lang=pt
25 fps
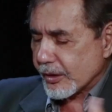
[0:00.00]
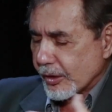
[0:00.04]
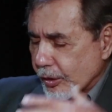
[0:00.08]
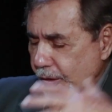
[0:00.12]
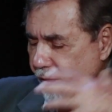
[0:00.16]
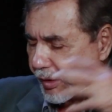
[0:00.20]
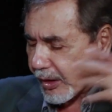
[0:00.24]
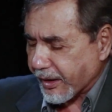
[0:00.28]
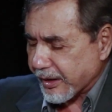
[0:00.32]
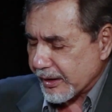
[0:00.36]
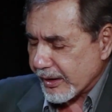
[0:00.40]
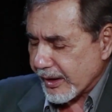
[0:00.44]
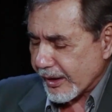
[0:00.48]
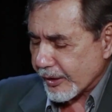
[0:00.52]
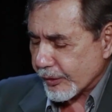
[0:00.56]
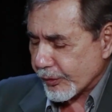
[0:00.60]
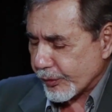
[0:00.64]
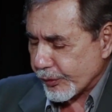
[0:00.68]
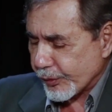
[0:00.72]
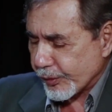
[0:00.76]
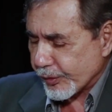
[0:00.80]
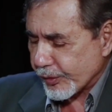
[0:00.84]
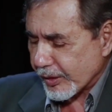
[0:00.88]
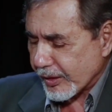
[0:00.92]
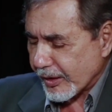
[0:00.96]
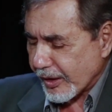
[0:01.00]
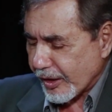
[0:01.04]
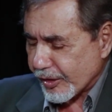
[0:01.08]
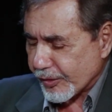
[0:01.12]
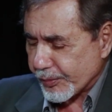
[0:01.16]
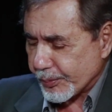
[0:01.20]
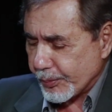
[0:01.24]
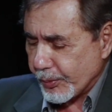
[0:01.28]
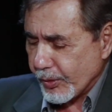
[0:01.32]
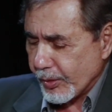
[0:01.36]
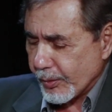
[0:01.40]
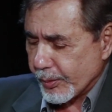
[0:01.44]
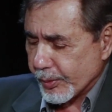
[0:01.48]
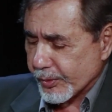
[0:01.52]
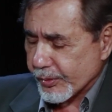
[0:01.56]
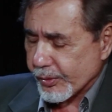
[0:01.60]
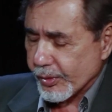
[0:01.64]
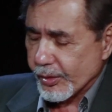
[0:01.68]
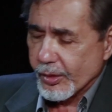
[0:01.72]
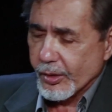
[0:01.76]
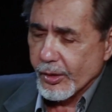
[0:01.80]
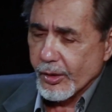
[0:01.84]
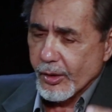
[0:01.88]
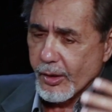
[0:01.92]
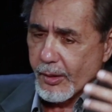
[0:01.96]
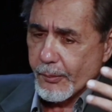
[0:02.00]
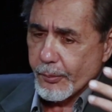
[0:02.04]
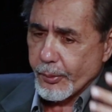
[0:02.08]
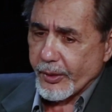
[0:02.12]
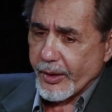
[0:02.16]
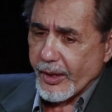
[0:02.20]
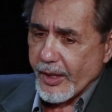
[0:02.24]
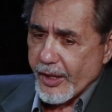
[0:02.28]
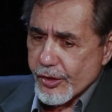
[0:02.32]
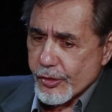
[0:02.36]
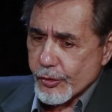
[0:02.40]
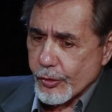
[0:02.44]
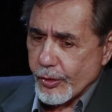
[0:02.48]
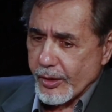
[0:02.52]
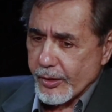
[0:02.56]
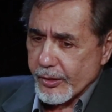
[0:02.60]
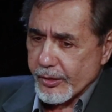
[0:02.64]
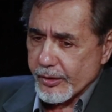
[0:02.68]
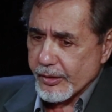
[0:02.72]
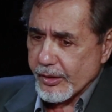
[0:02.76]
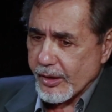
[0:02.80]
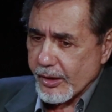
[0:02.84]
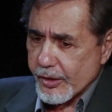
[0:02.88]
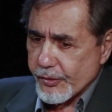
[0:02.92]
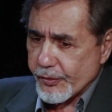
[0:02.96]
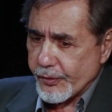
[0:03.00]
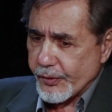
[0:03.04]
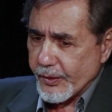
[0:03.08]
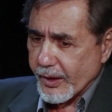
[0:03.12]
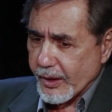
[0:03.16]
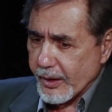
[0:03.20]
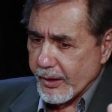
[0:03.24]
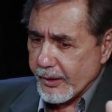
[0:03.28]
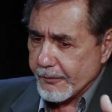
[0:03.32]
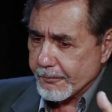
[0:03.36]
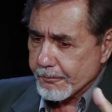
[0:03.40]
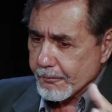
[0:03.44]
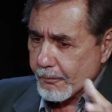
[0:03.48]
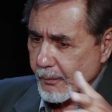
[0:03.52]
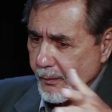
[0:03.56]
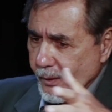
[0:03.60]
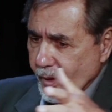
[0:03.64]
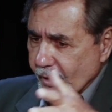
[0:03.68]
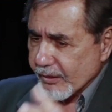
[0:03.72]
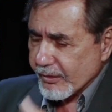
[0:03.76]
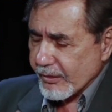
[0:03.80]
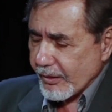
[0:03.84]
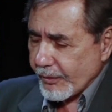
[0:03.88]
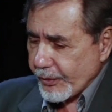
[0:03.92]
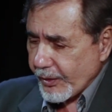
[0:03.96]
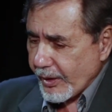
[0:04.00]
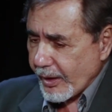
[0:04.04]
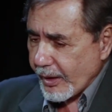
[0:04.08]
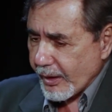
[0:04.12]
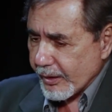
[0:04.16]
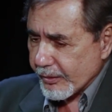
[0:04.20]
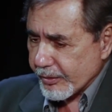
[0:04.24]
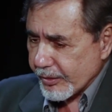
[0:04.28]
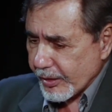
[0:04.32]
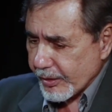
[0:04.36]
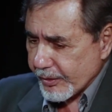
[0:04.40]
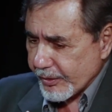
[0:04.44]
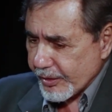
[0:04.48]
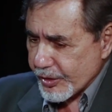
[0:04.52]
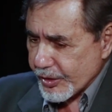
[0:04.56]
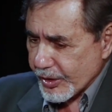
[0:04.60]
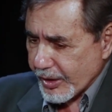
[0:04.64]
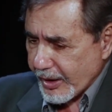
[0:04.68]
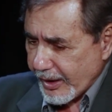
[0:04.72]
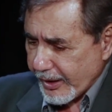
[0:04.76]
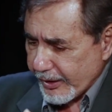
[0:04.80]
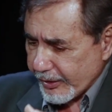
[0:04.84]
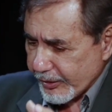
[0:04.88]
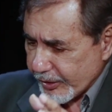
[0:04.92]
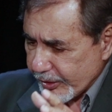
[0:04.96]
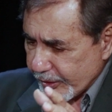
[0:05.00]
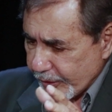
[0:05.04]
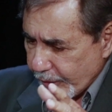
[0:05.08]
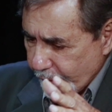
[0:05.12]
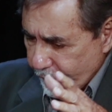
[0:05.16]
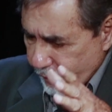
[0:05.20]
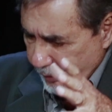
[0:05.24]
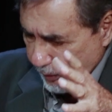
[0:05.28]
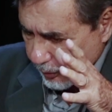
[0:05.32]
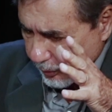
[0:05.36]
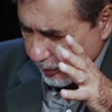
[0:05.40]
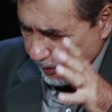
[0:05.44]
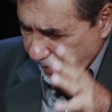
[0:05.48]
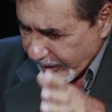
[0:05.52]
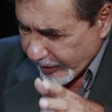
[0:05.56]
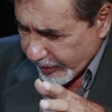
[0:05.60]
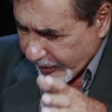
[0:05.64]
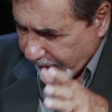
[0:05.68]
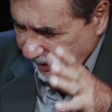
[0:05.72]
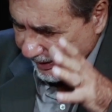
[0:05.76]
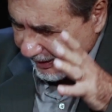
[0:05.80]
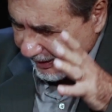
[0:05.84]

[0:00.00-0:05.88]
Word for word: totalidade dos funcionários públicos, porque a gente identifica eh, sindicatos que são vinculados